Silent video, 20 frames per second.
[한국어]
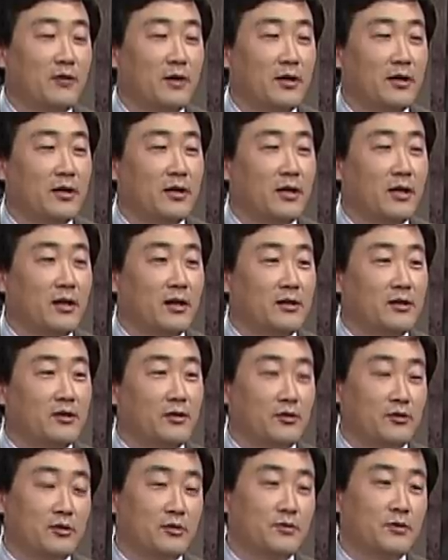환난은
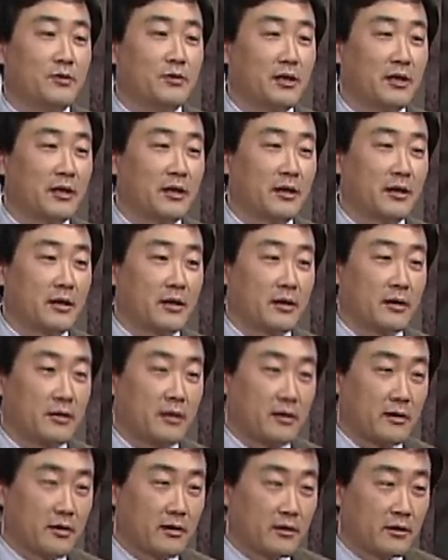어쩜 이렇게
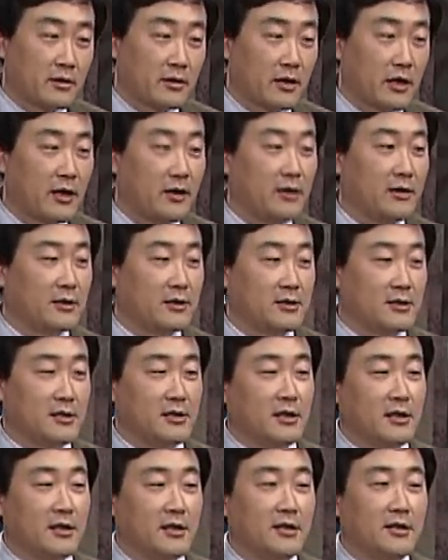
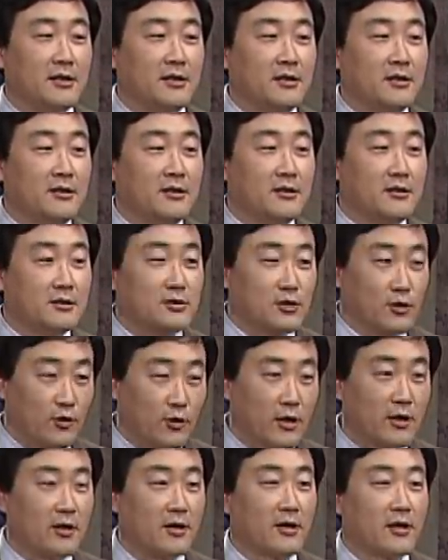칼같이
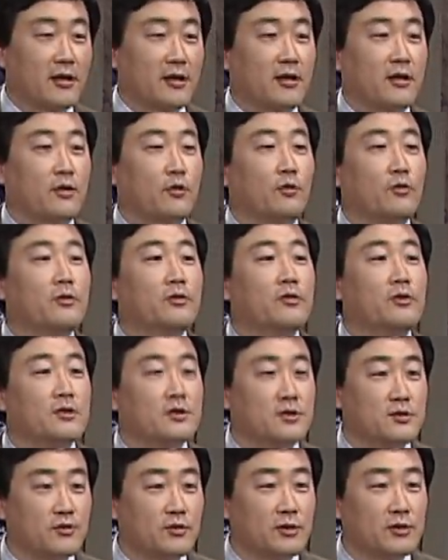정확하게 오는
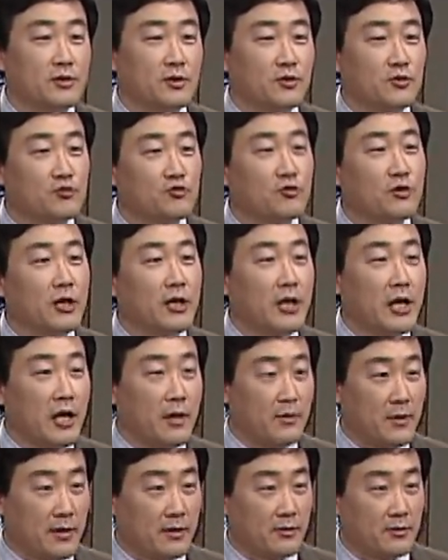것일 수도 있어요. 중간에
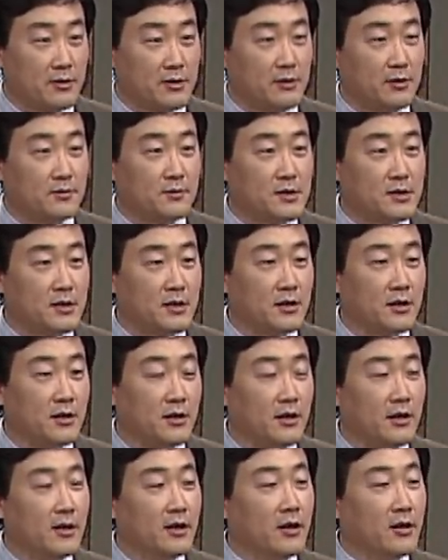애매한 것이 없이
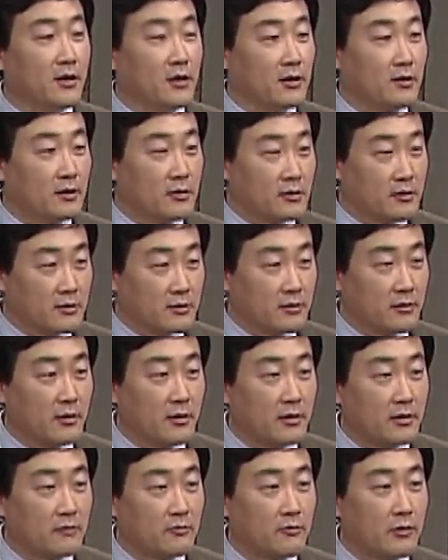
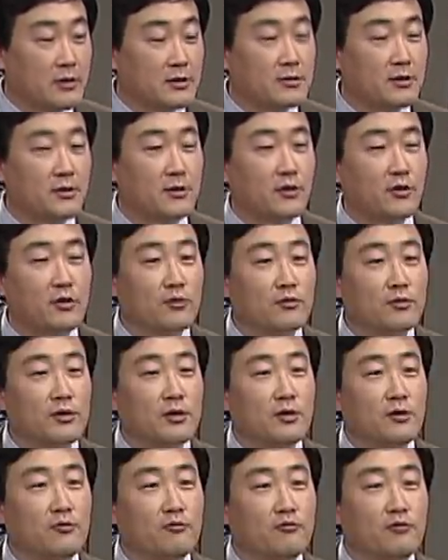완전히
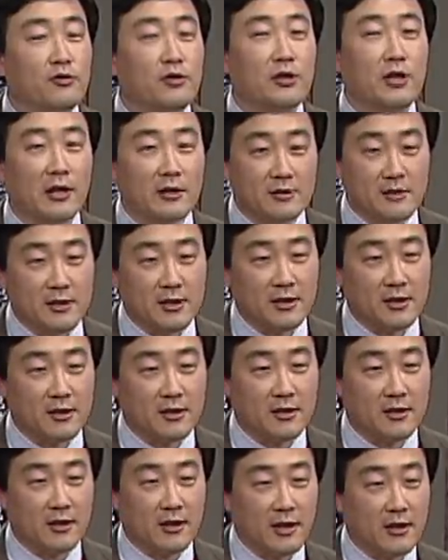여러분이 구원이 되느냐
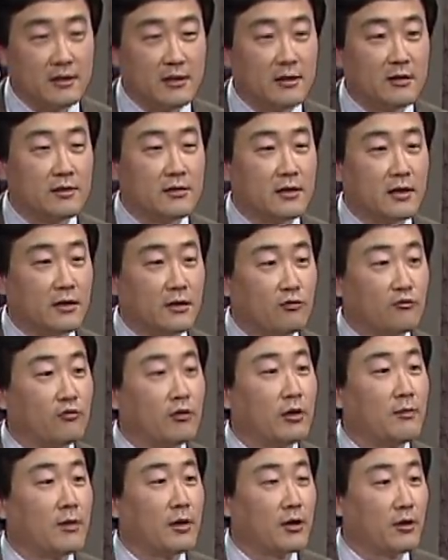안 되느냐 이 두
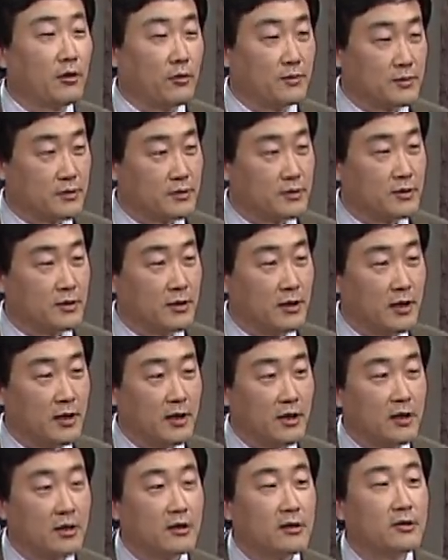개밖에 없을
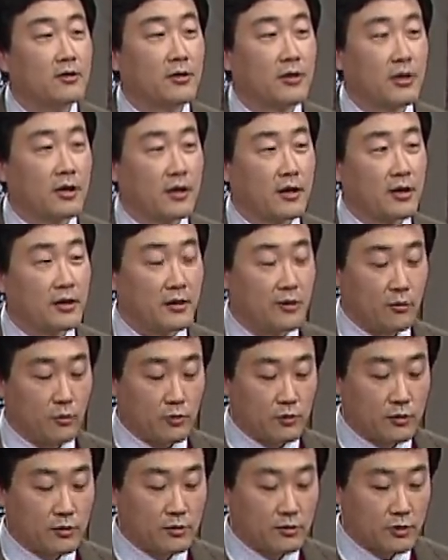그렇게
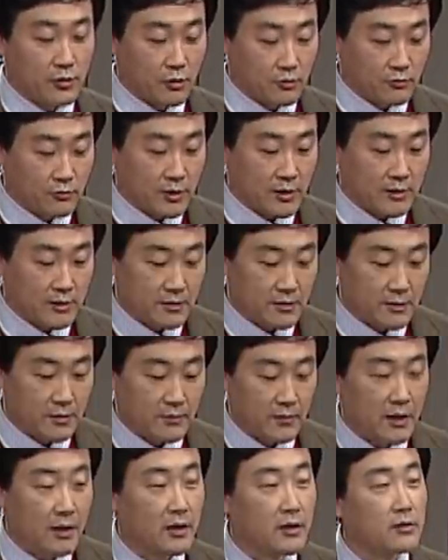오는 경우가 있을
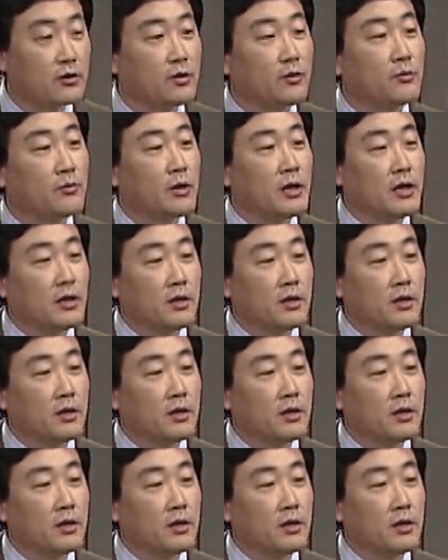겁니다. 그런